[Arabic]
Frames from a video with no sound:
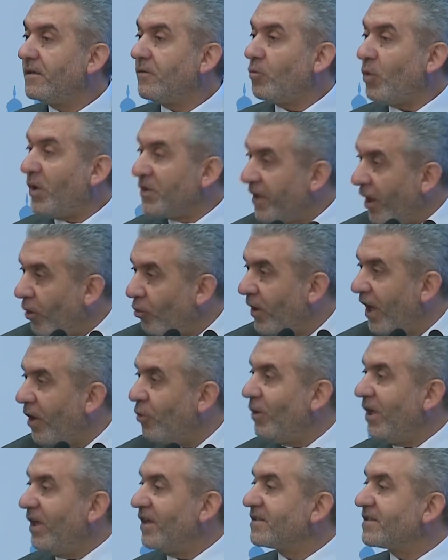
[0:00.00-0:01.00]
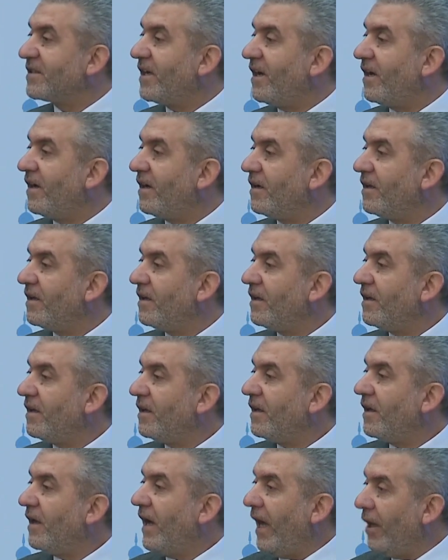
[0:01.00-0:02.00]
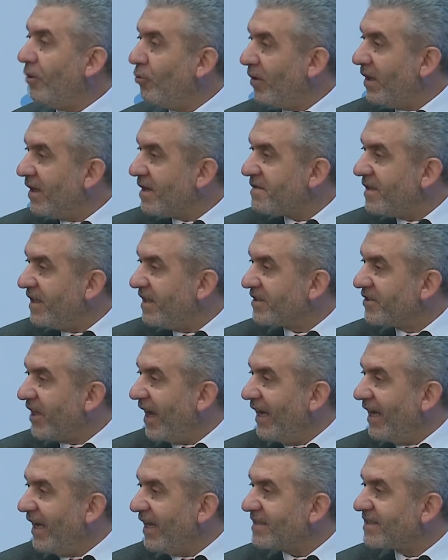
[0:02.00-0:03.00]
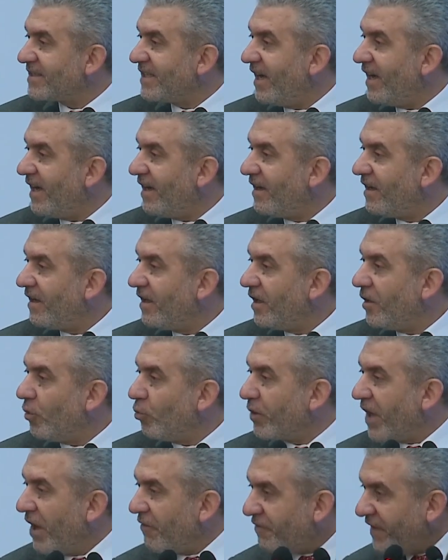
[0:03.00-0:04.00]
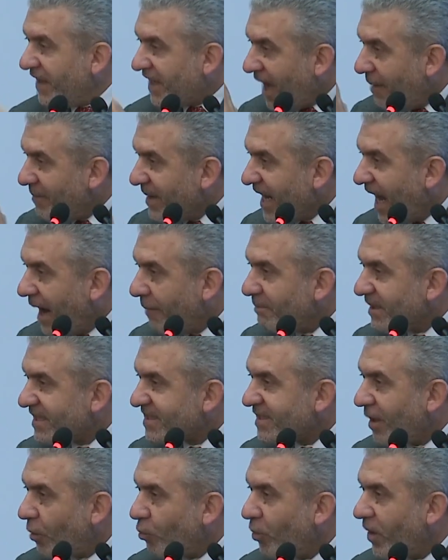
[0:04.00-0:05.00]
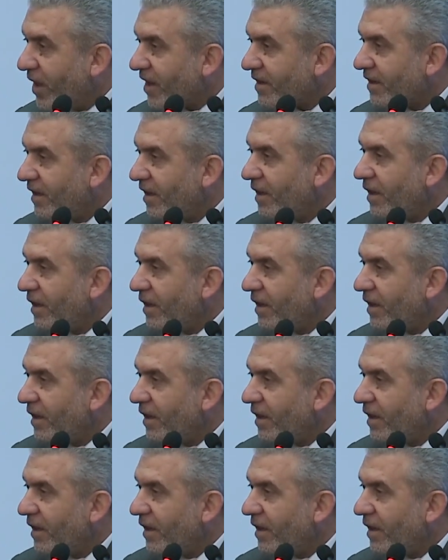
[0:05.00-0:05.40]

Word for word: وضعوا له الحساء قال له الذي يضع الحساء وكان في كاميرا عم بتصور